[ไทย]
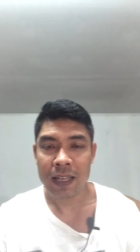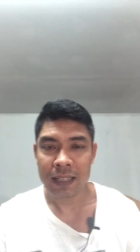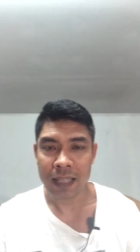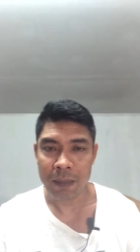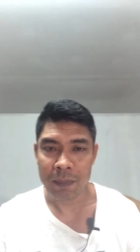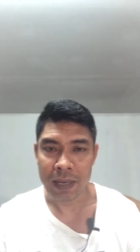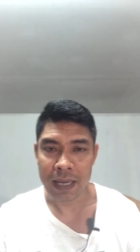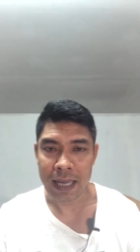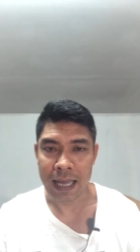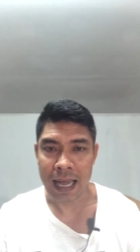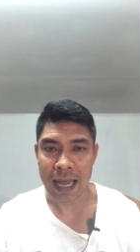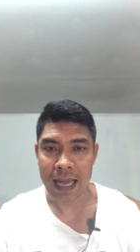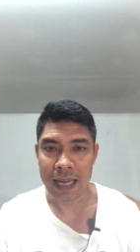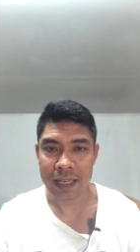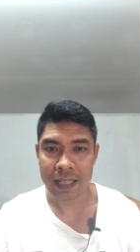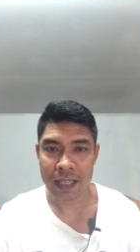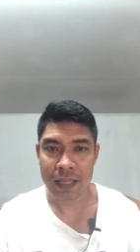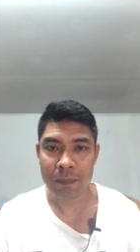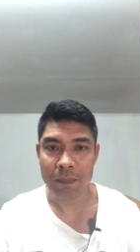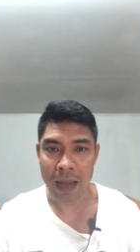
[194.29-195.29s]
ถ้ามีราคา
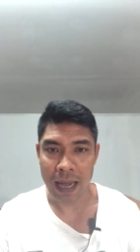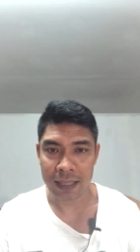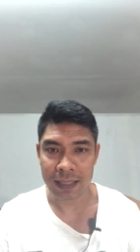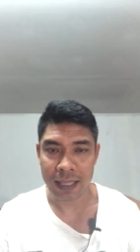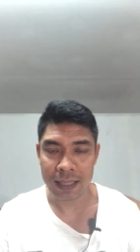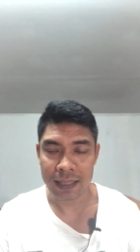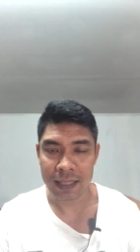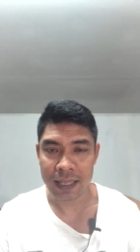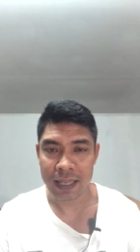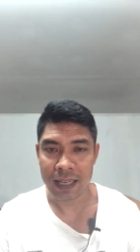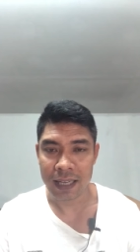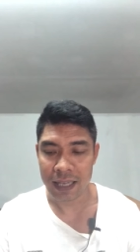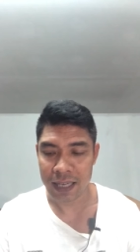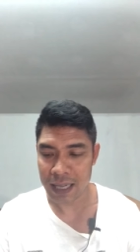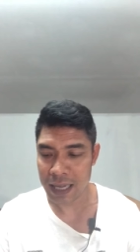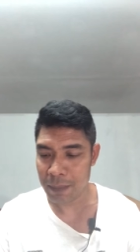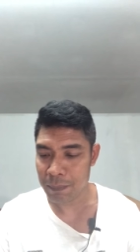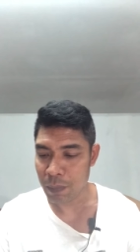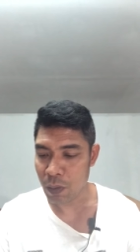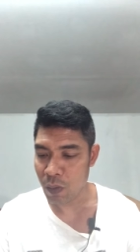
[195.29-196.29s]
นี่บังทันทีเลย
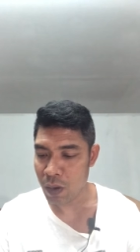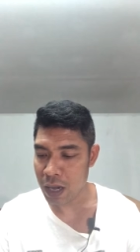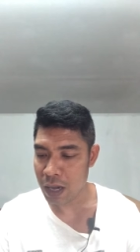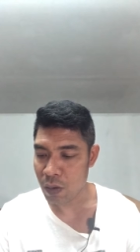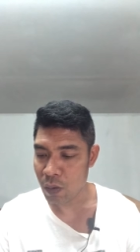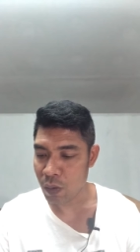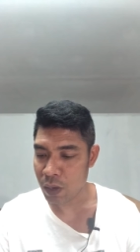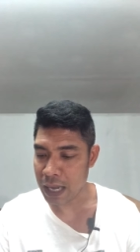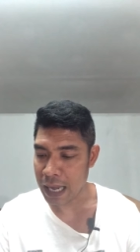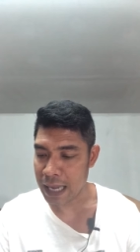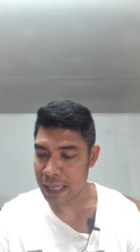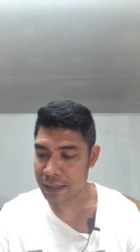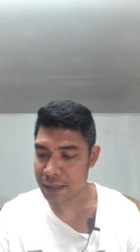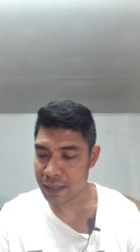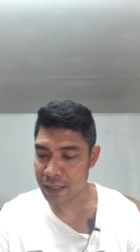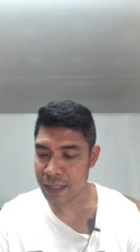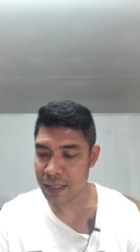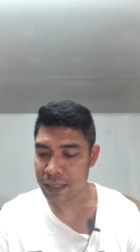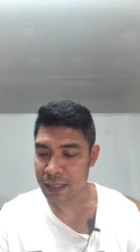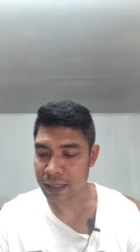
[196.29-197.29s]
นะครับเพราะว่าโอกาส
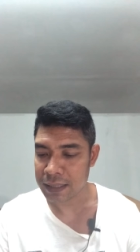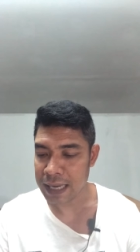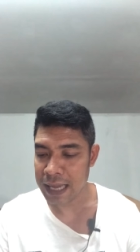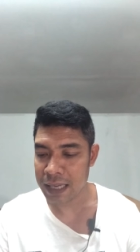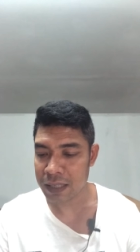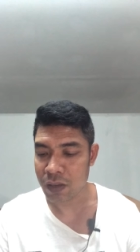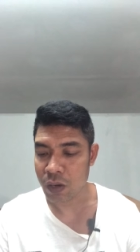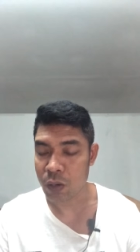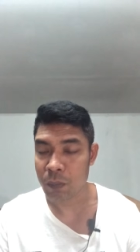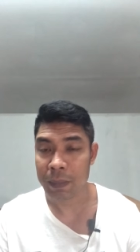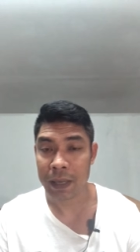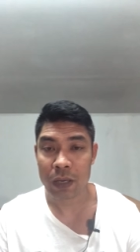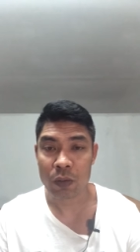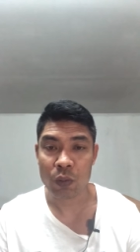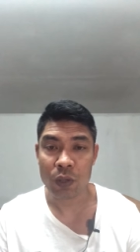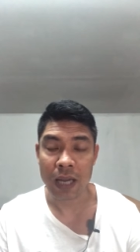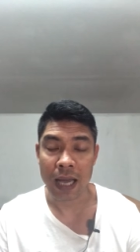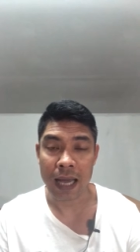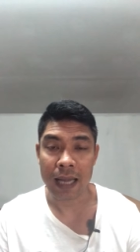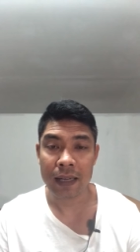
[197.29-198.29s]
ที่ทางด้านของเพชร
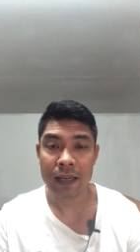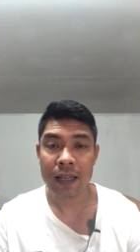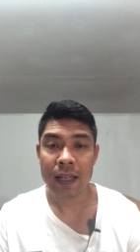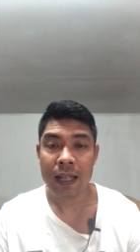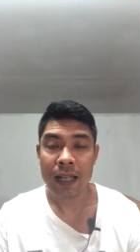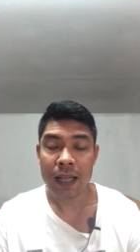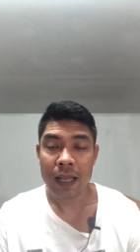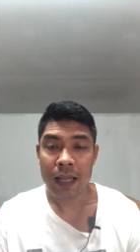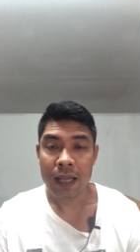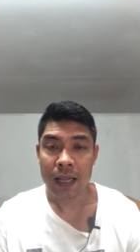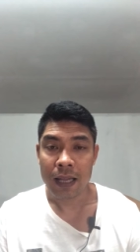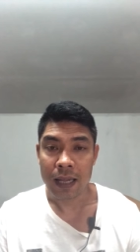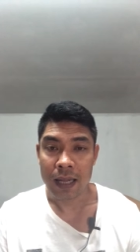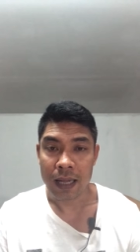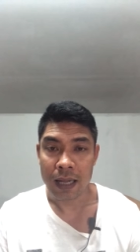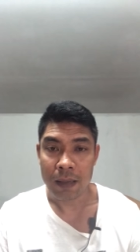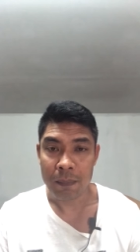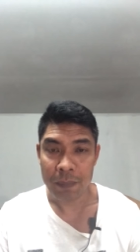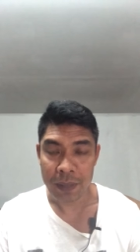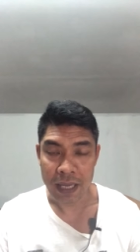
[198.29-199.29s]
คุณหาร
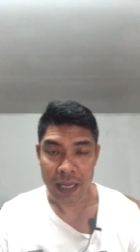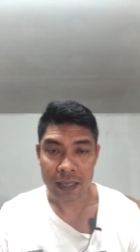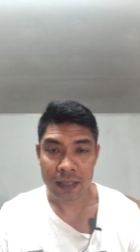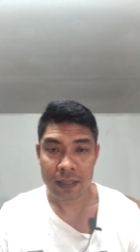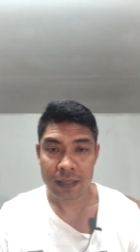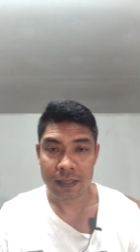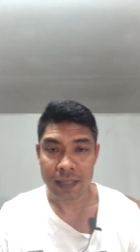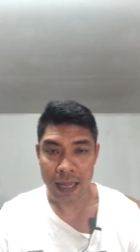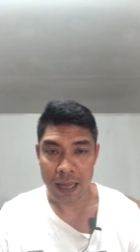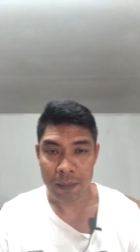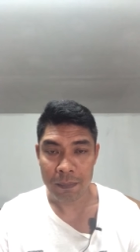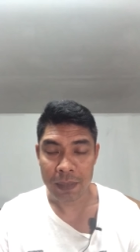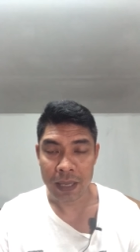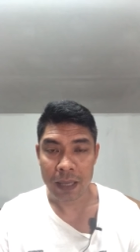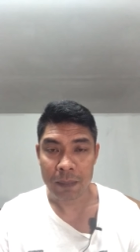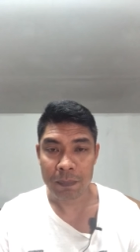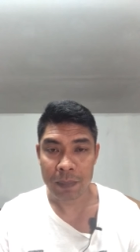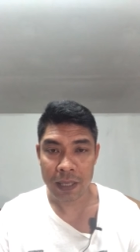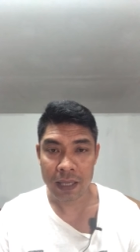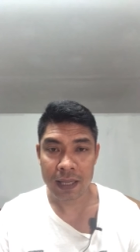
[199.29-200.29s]
เบียดจะเบี
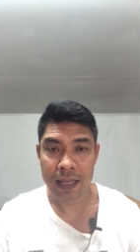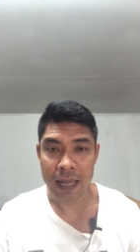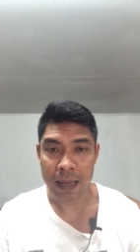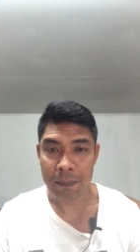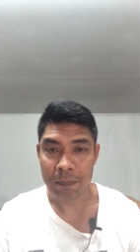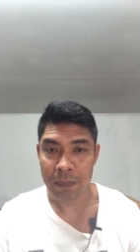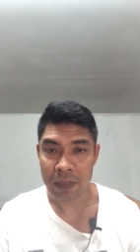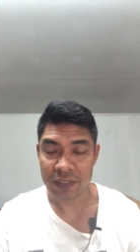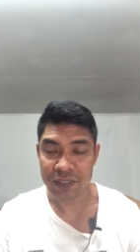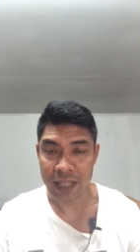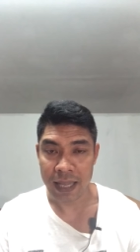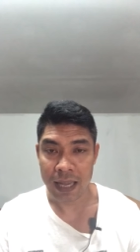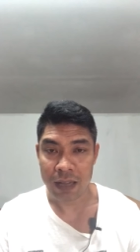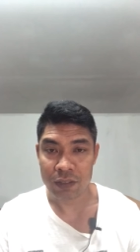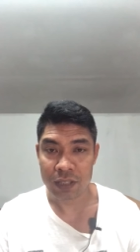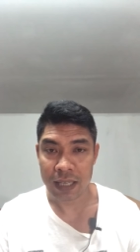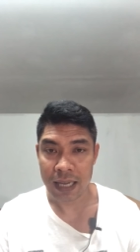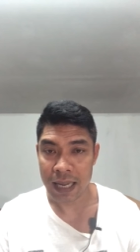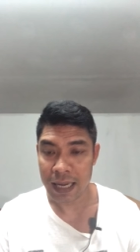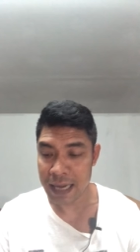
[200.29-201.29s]
ยดพลิกกลับมาแซงเอา
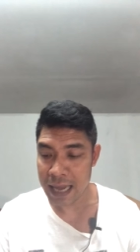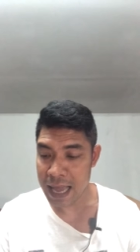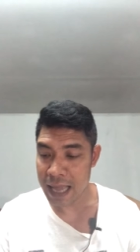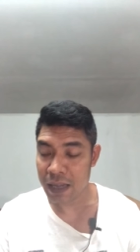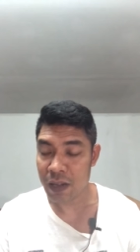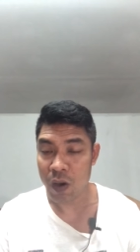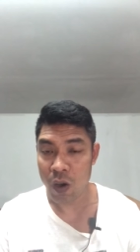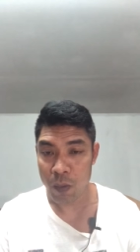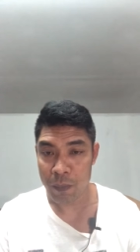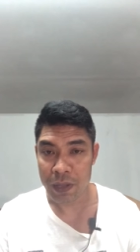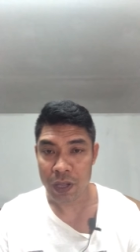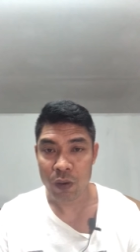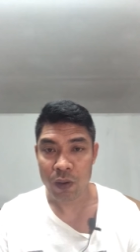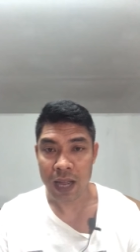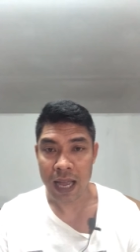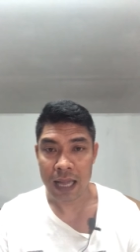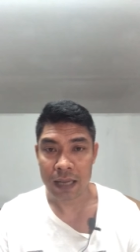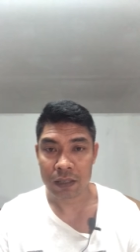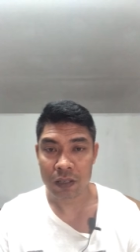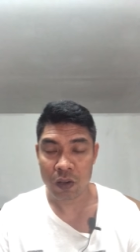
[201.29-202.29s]
ชนะได้ก็มีโอ
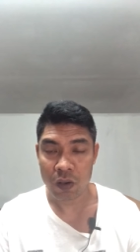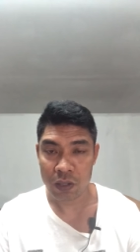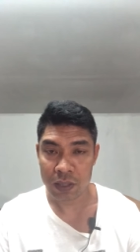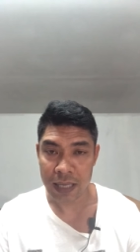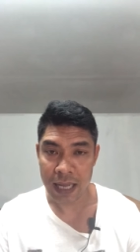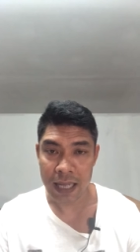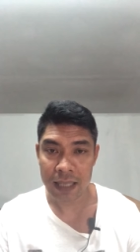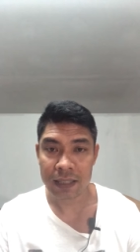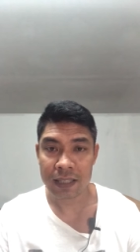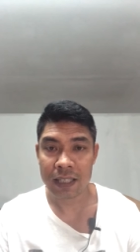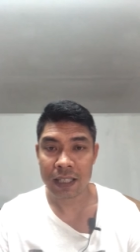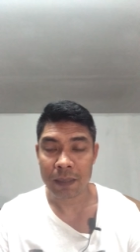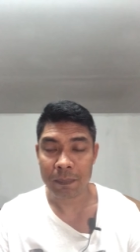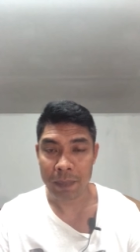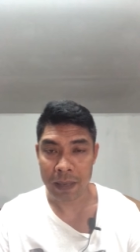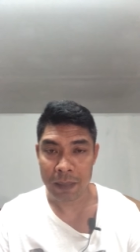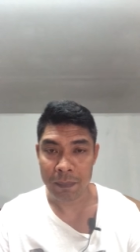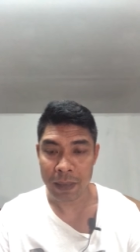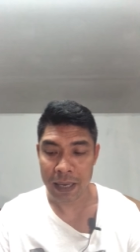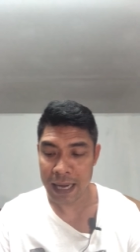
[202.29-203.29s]
กาสค่อนข้างที่จะ
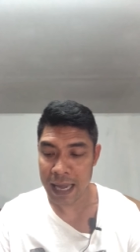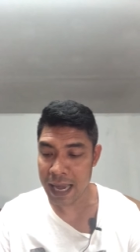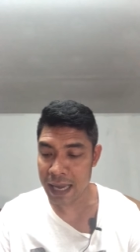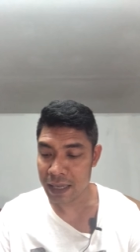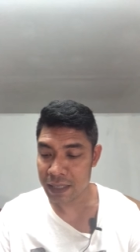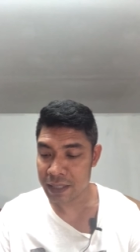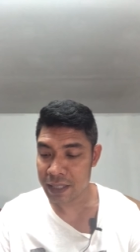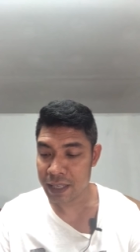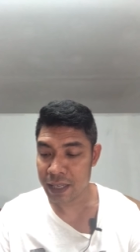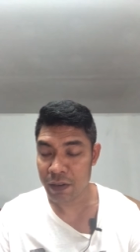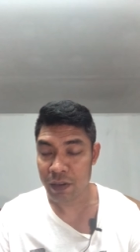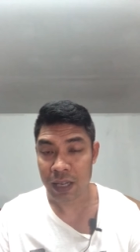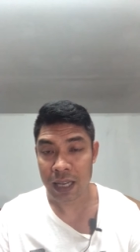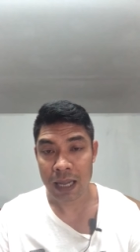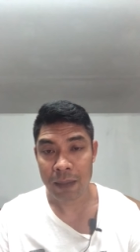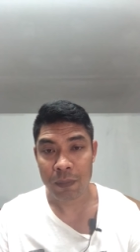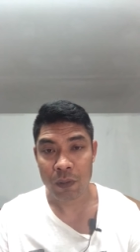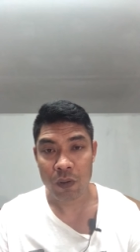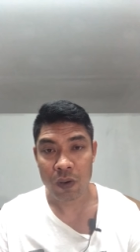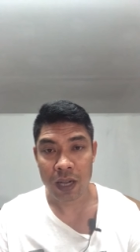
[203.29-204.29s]
เป็นไปได้เลยทีเดียวนะค
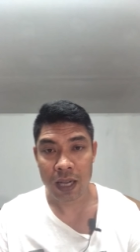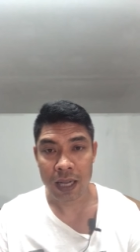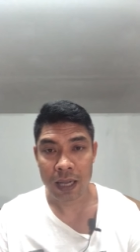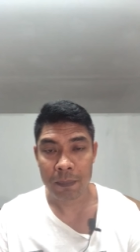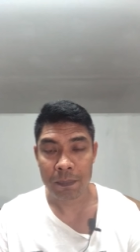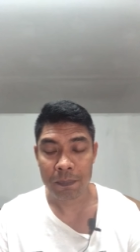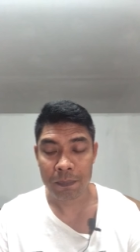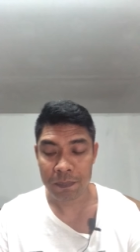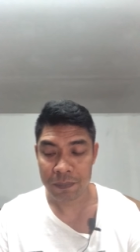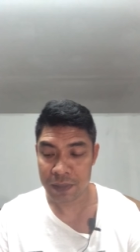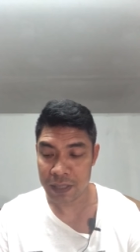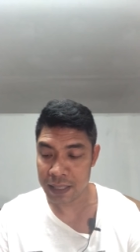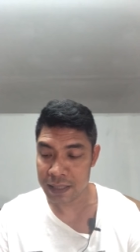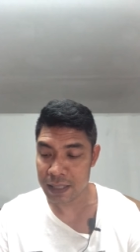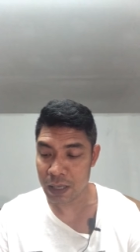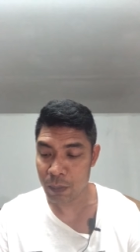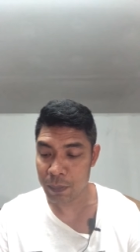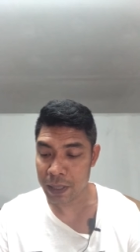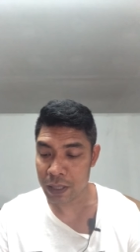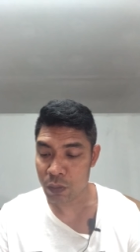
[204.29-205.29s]
รับ เพราะว่าไอ้
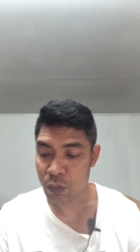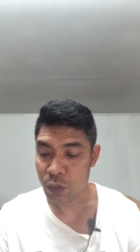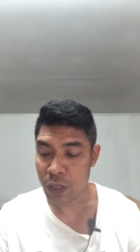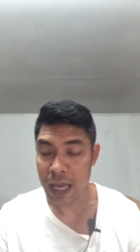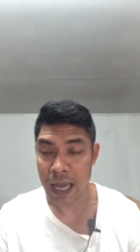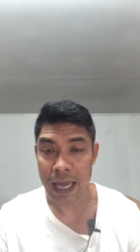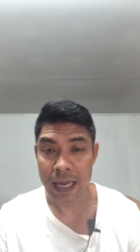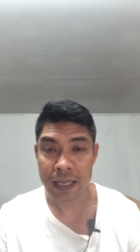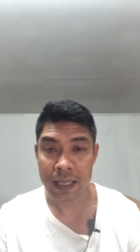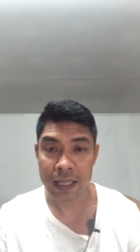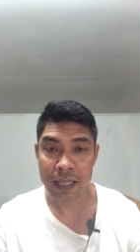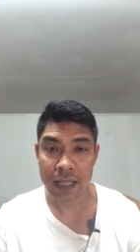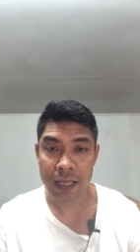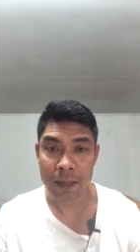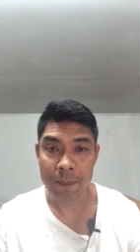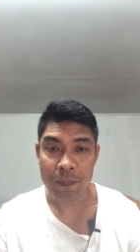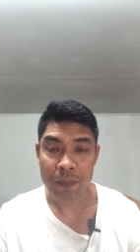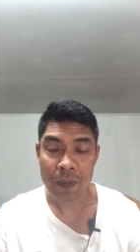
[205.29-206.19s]
เจ้าเพชรขุนหารนี่